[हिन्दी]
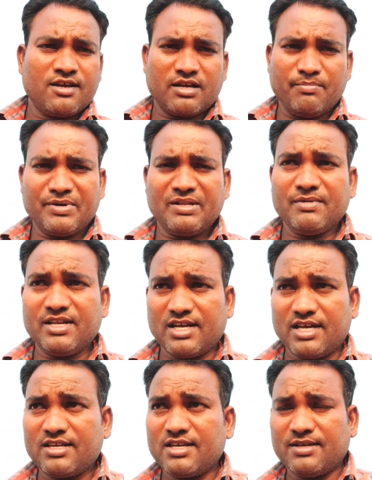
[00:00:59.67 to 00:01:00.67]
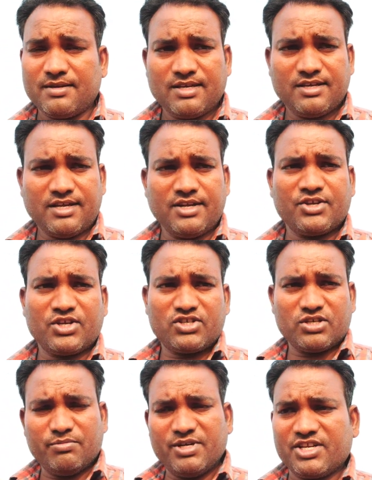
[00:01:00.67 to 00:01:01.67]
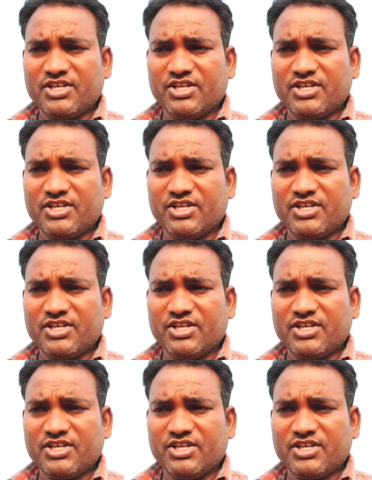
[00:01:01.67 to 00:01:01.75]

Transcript: कंपनी में लगाइए यानी कि सबमिट